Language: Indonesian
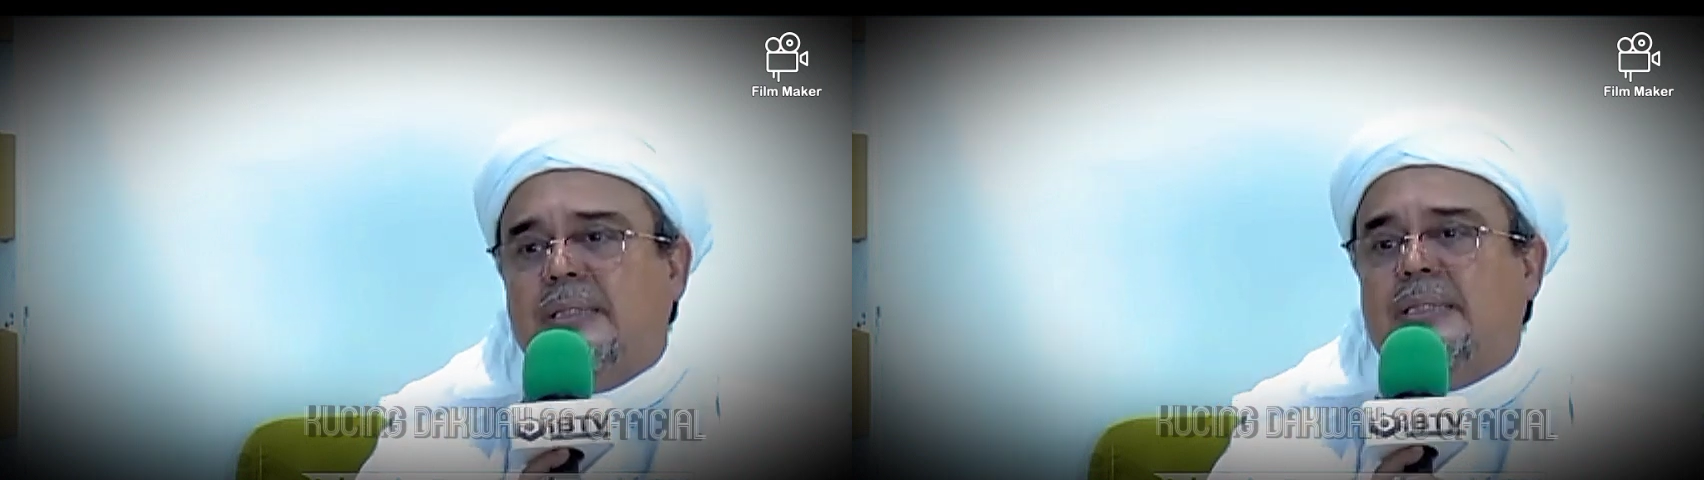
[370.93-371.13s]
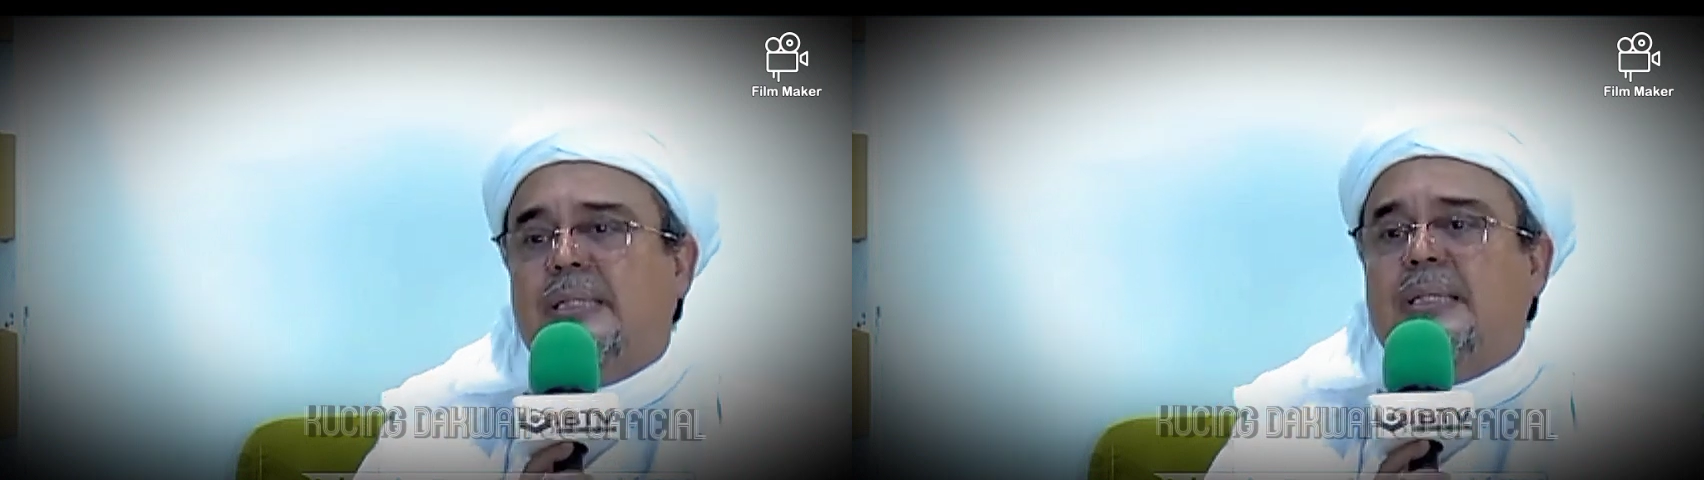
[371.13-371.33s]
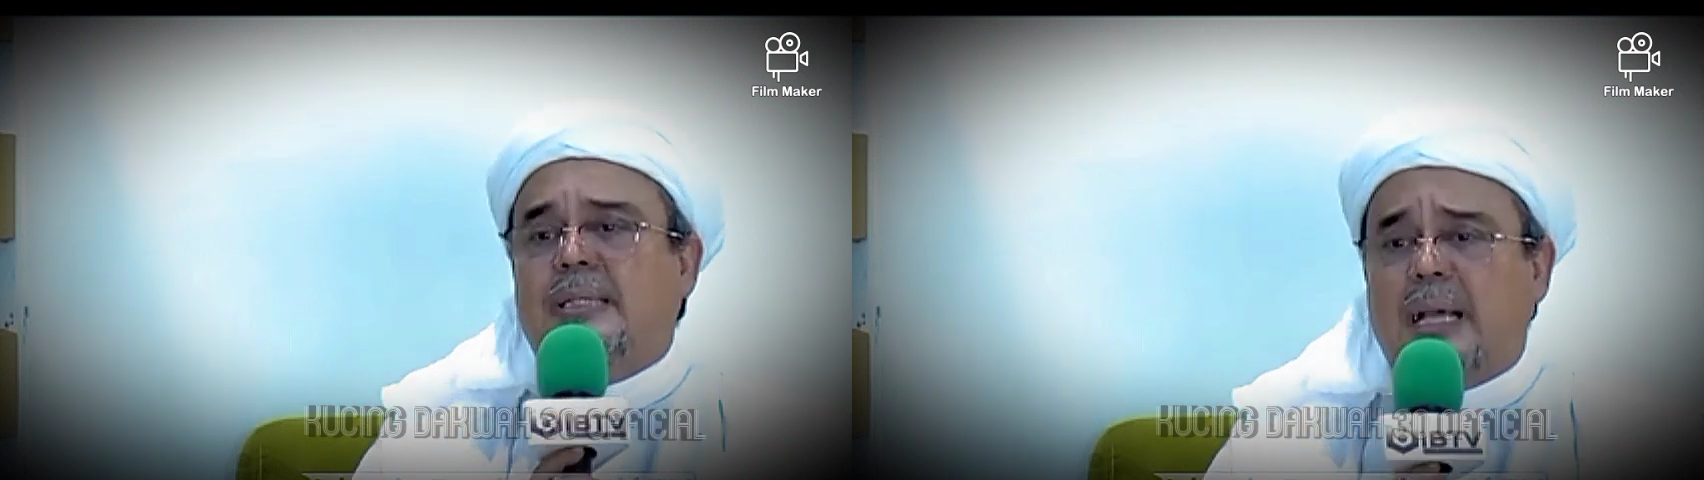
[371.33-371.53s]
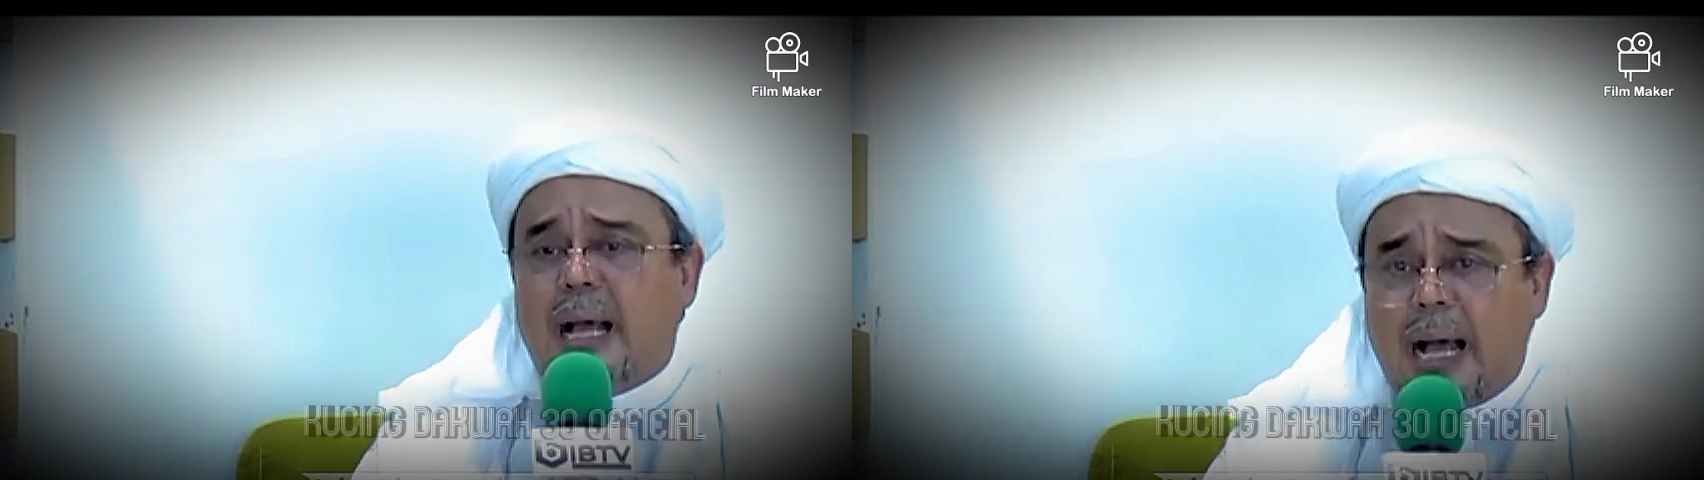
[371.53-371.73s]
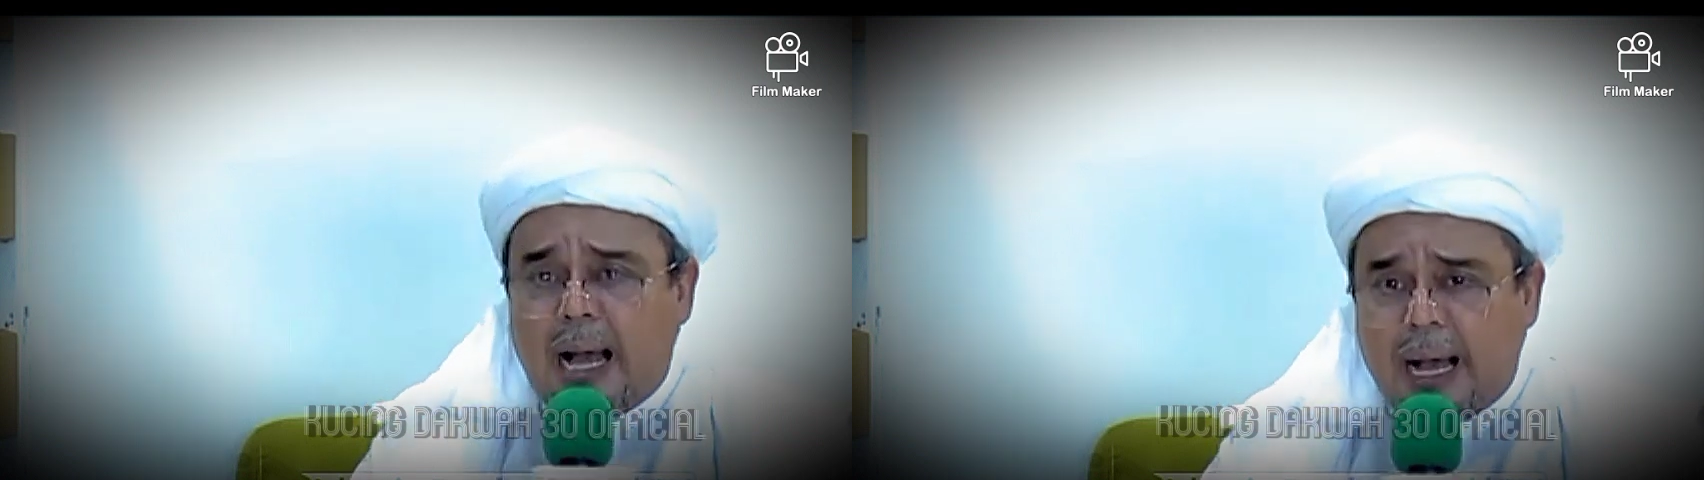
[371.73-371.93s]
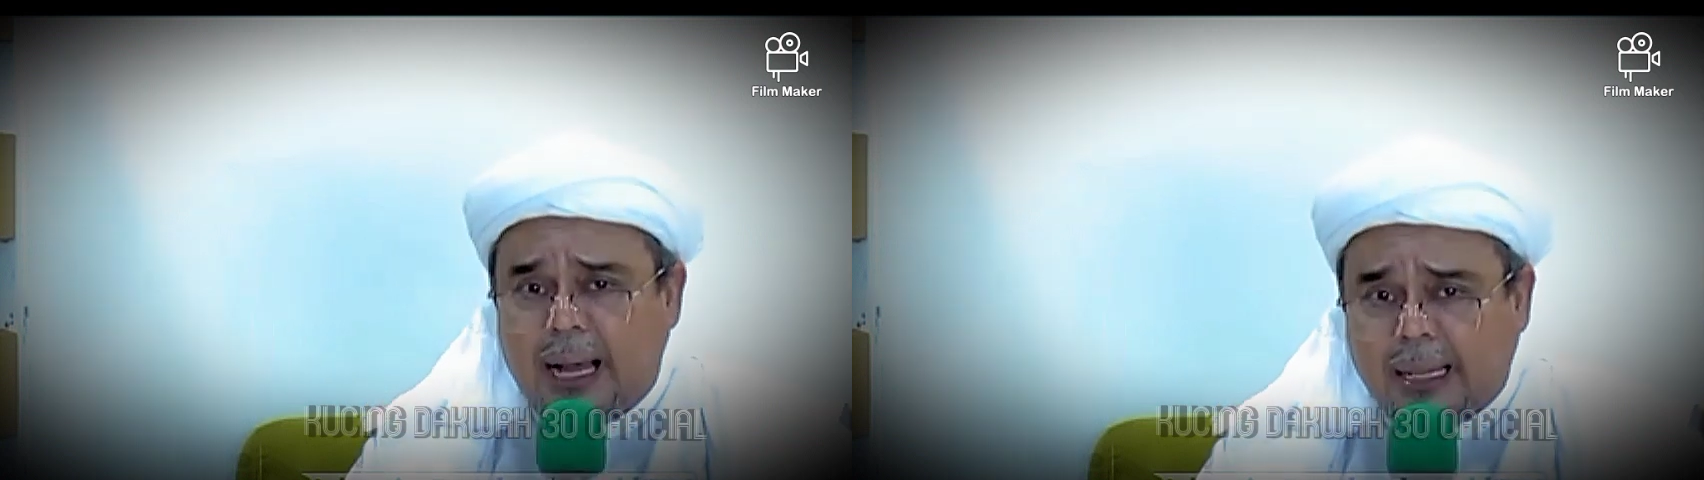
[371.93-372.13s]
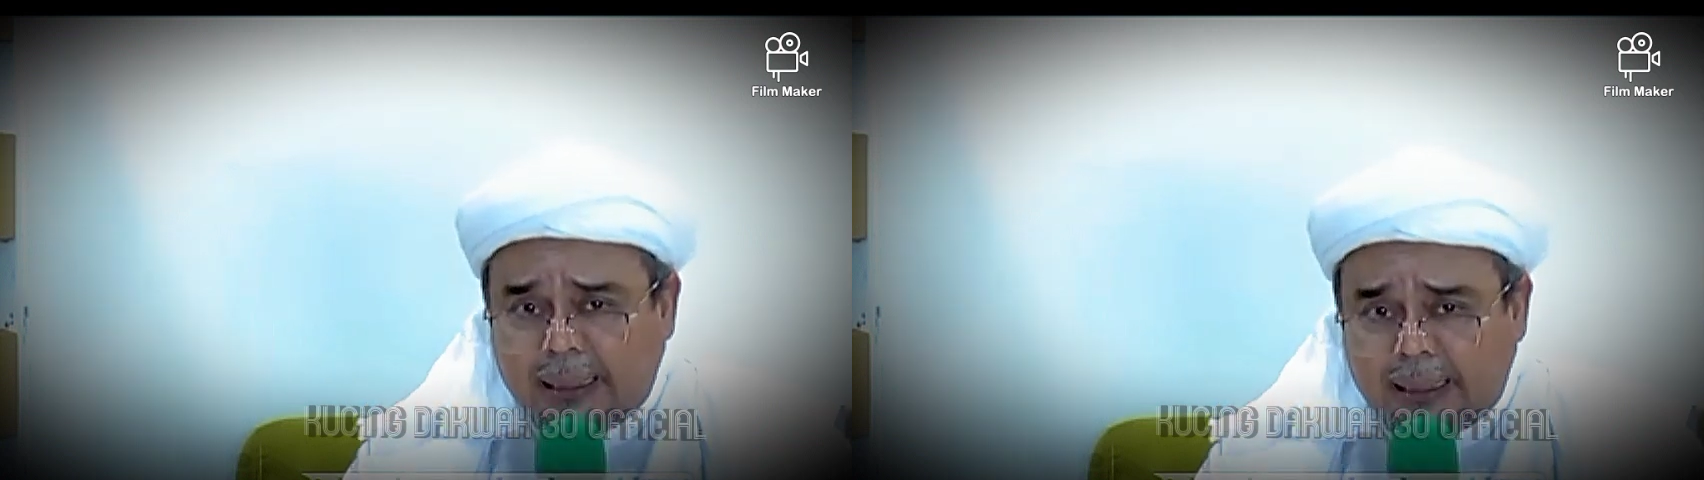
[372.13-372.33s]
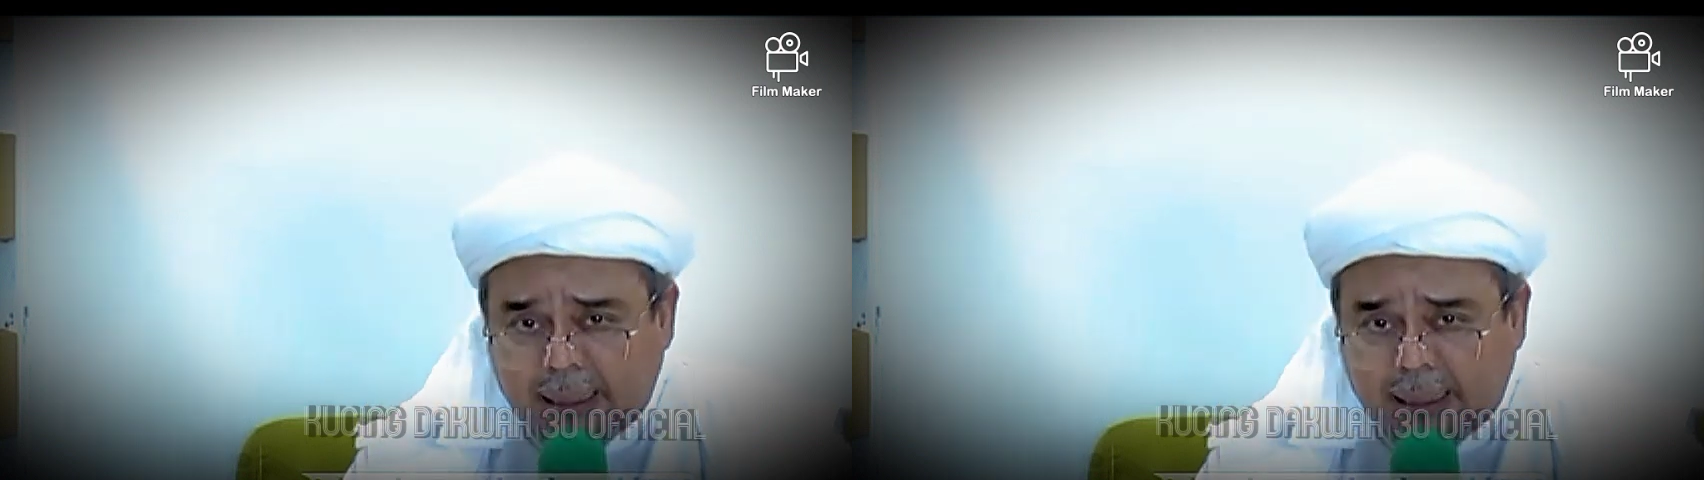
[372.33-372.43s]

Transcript: jihad.